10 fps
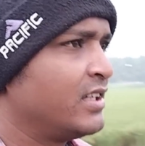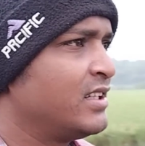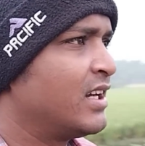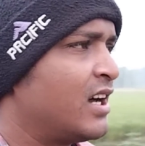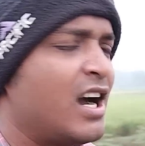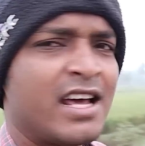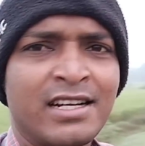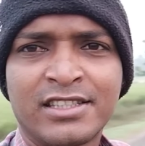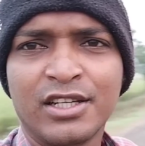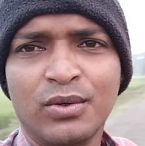இந்த
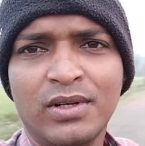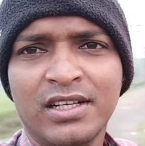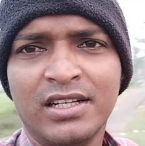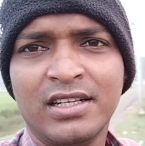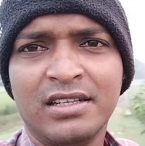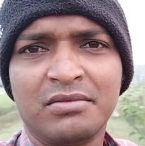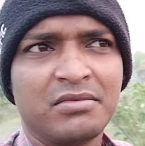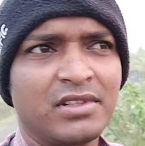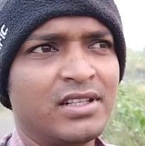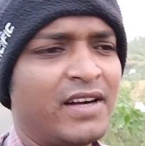ஹாரன் சவுண்டு
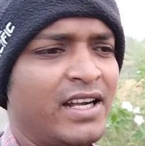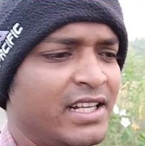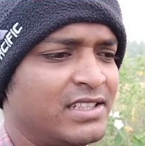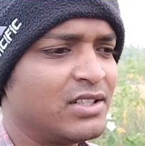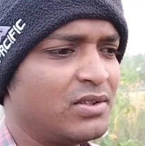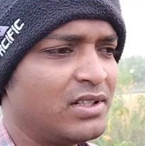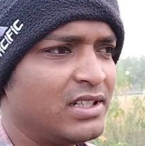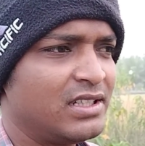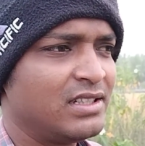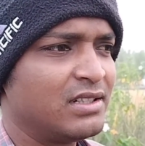இந்த வண்டி
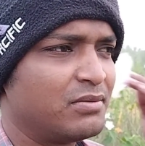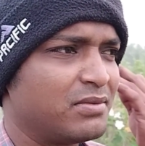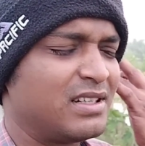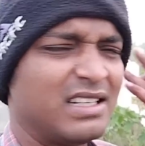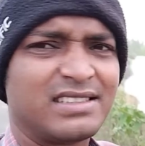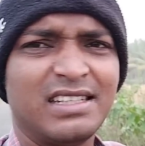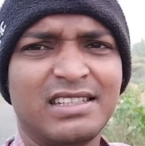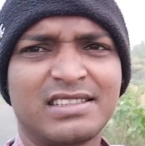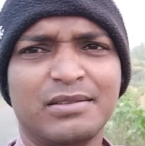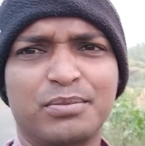சவுண்டு இந்த
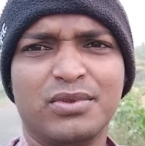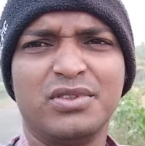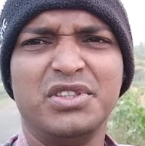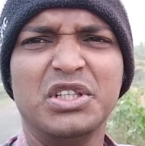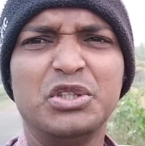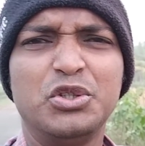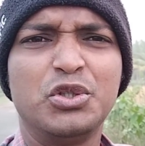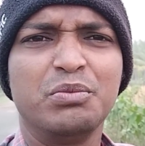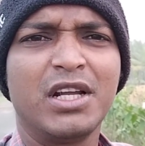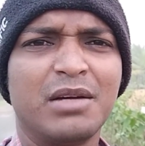கசகசப்பு
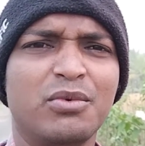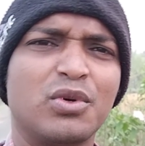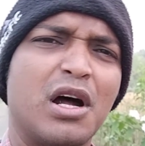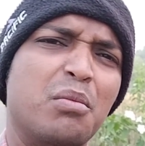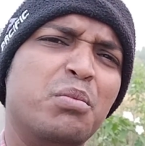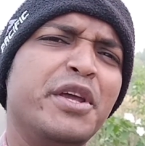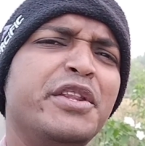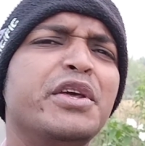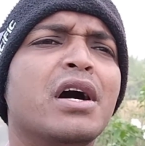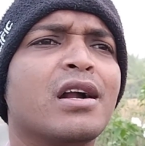எதுவுமே இல்லாமல் ஒரு
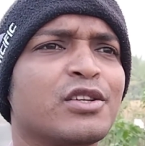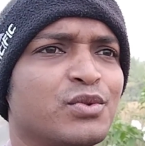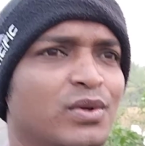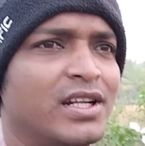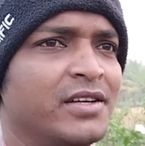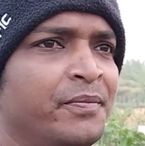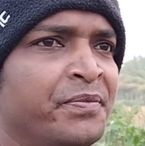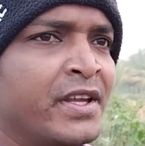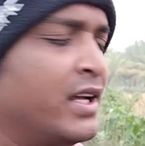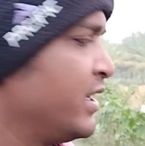அமைதியான சூழ்நிலை
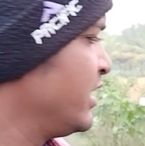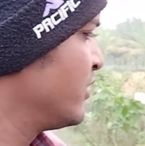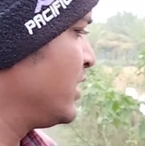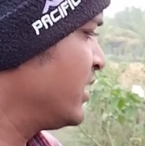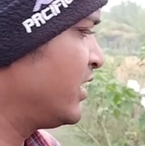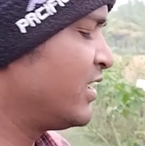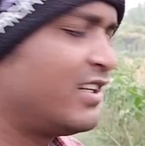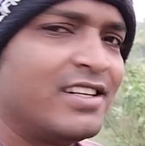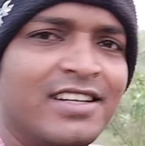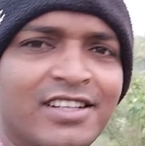இது வந்து
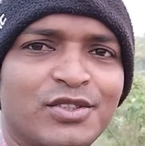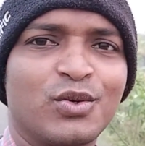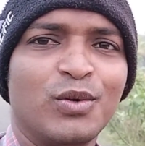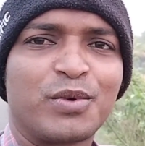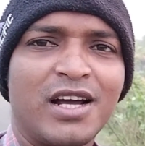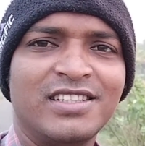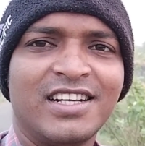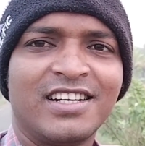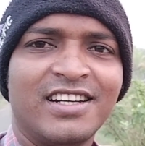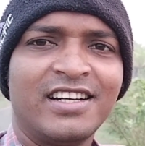ஸ்கூல்
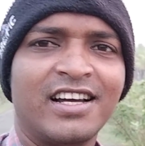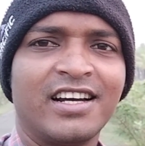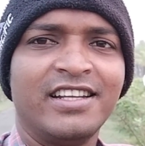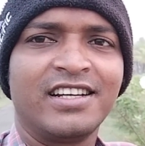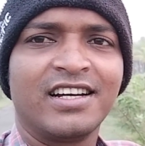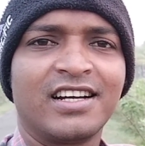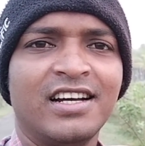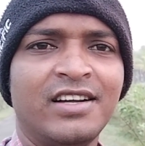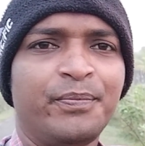ப்ராஜெக்டில் நாங்கள் இதுக்காக